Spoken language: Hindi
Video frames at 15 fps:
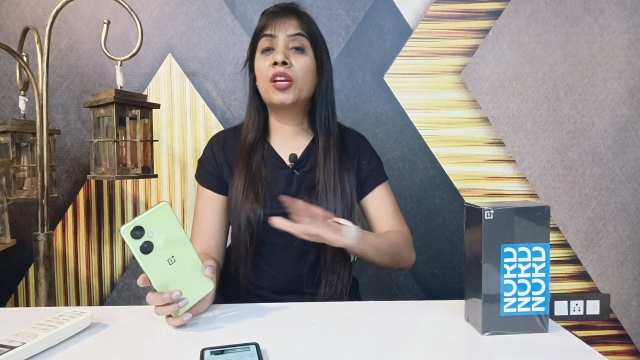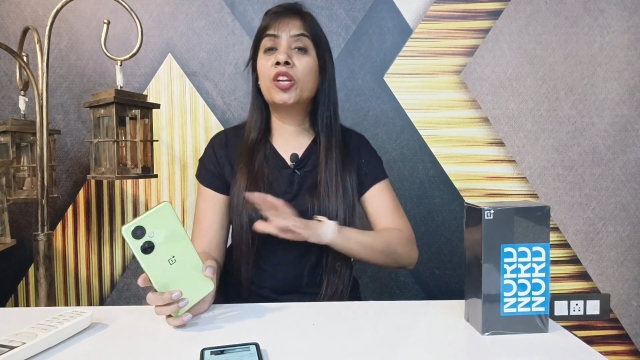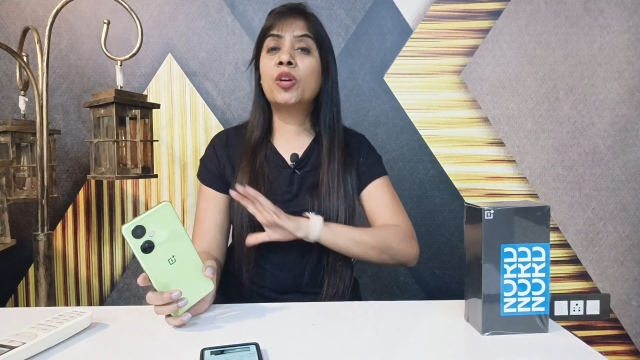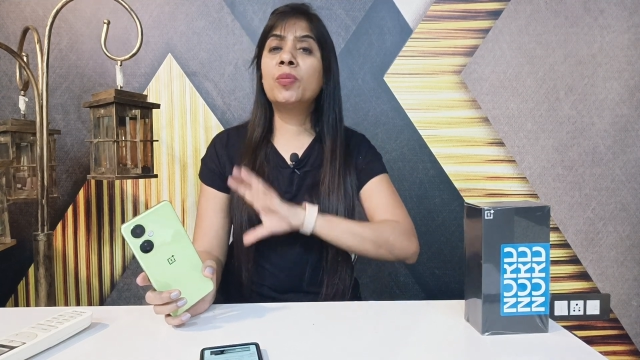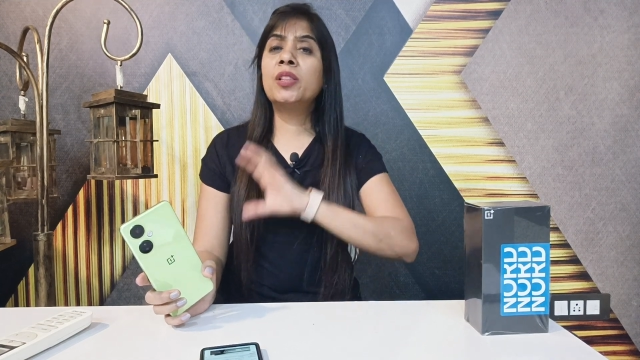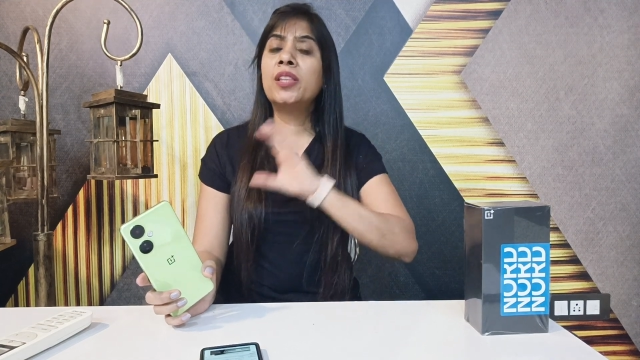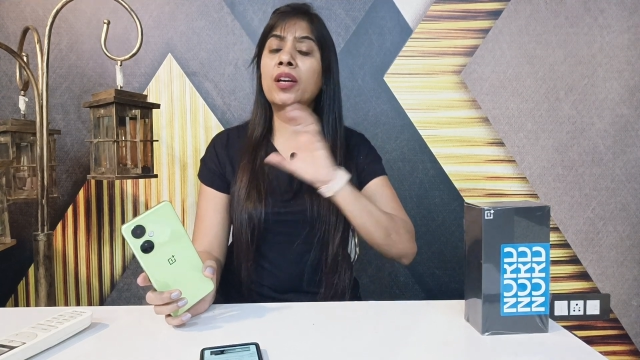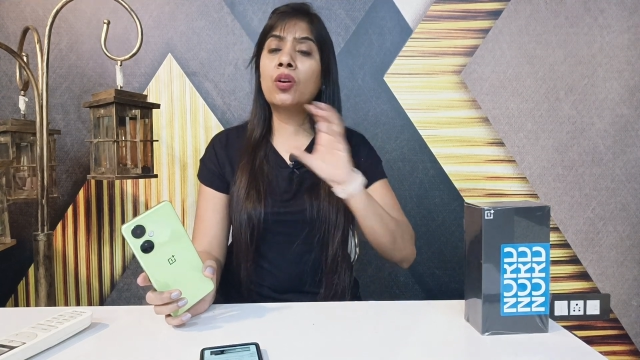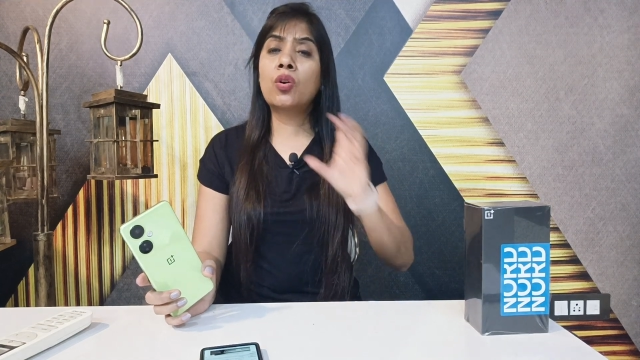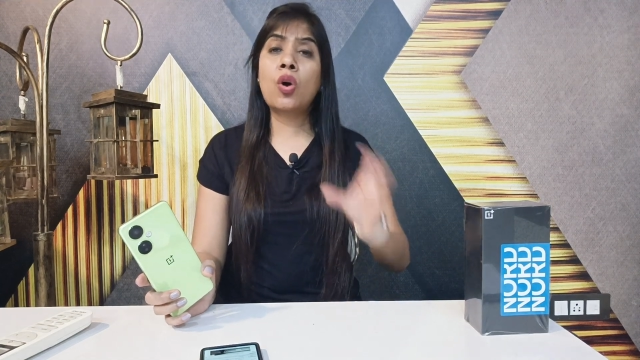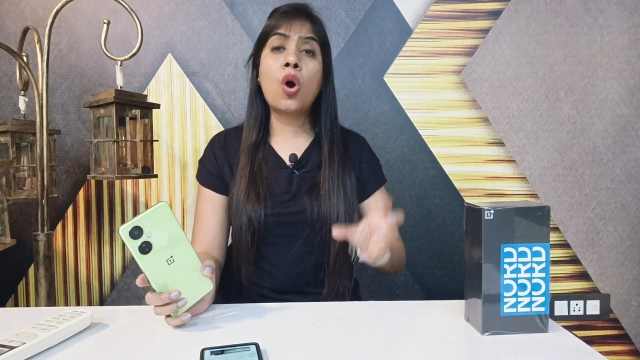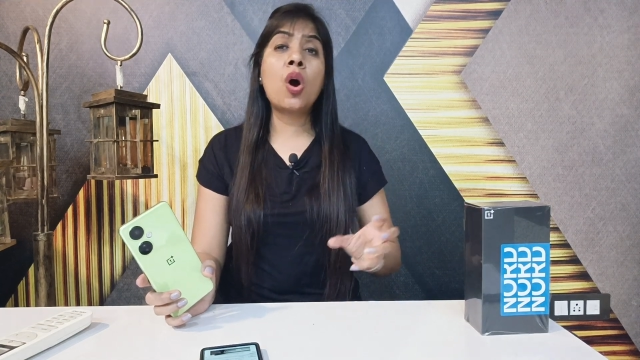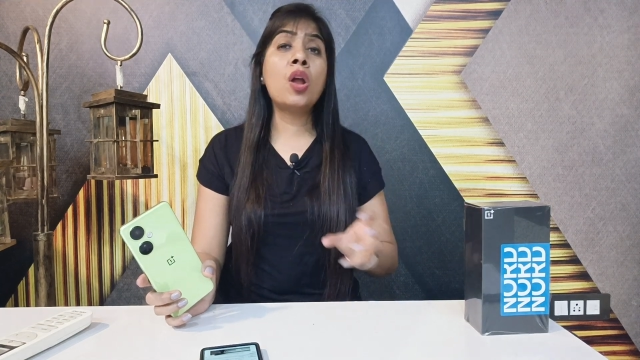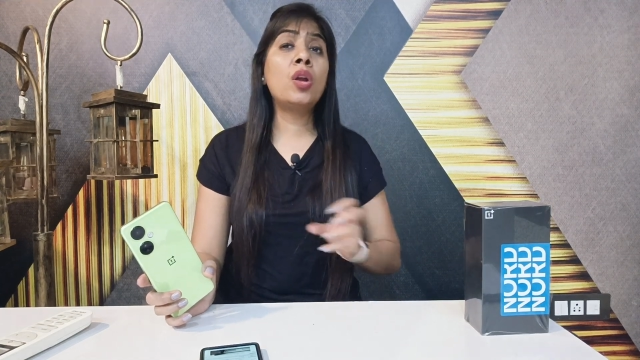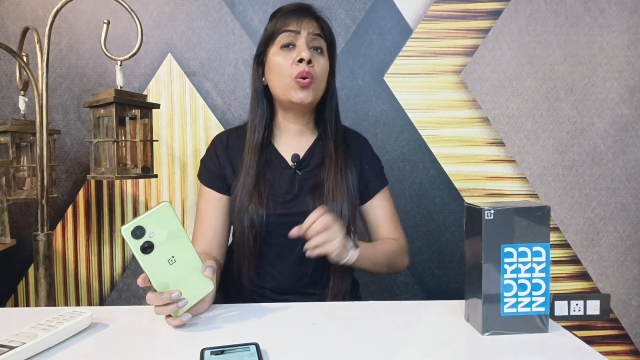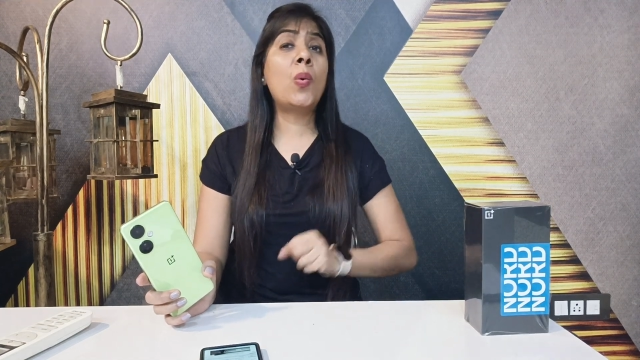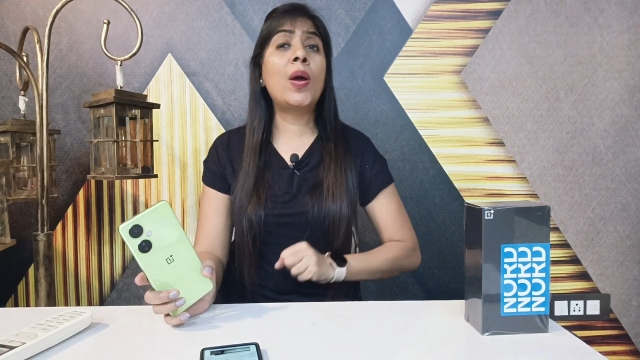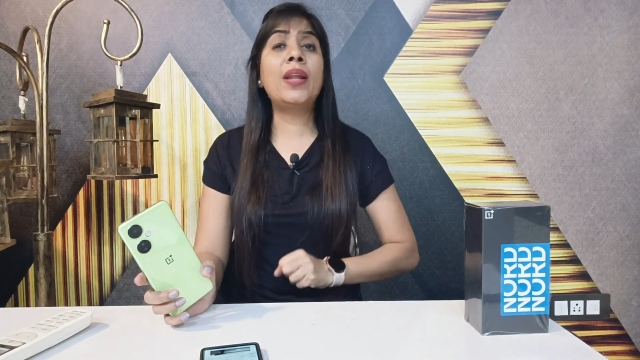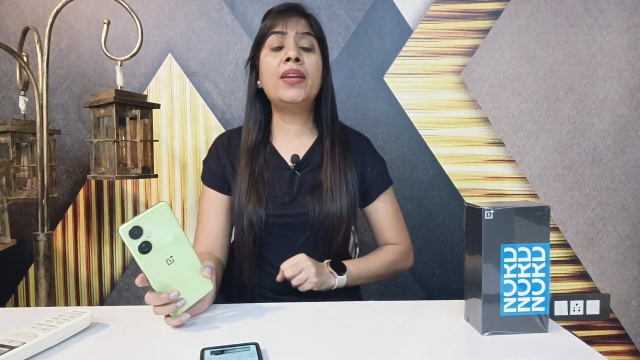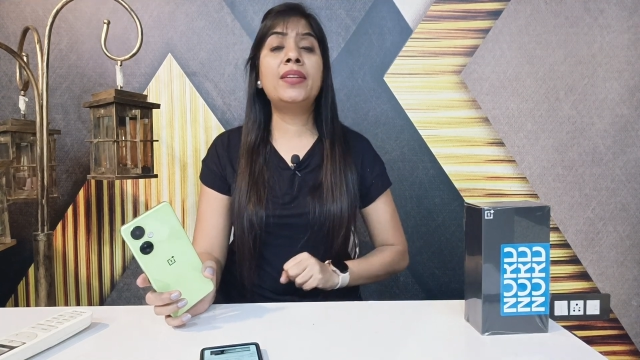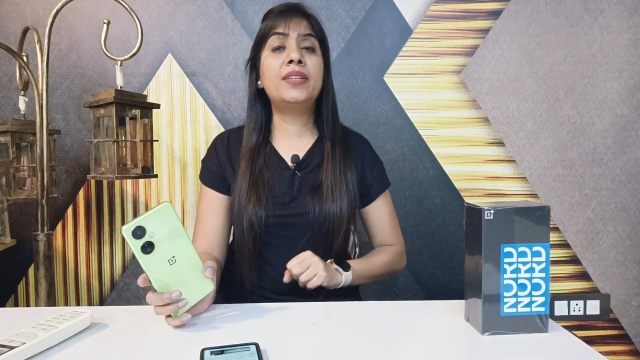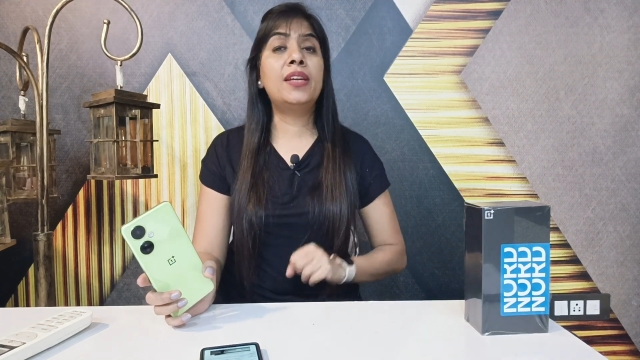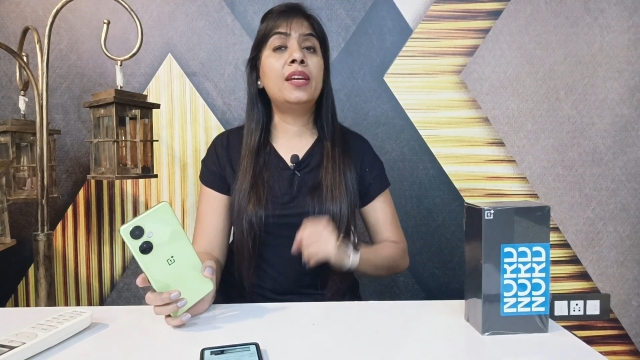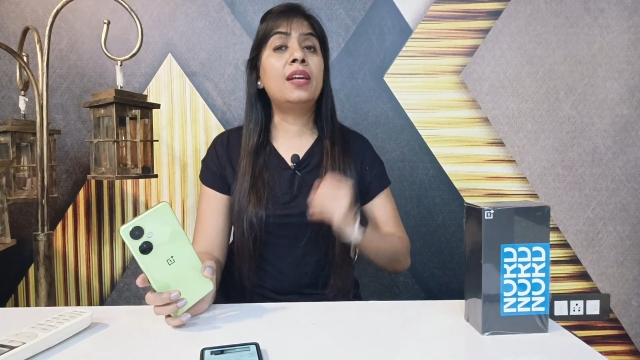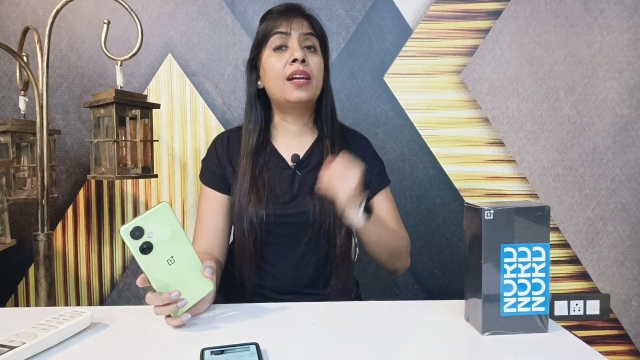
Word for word: देखने को मिलता है कॉल क्वालिटी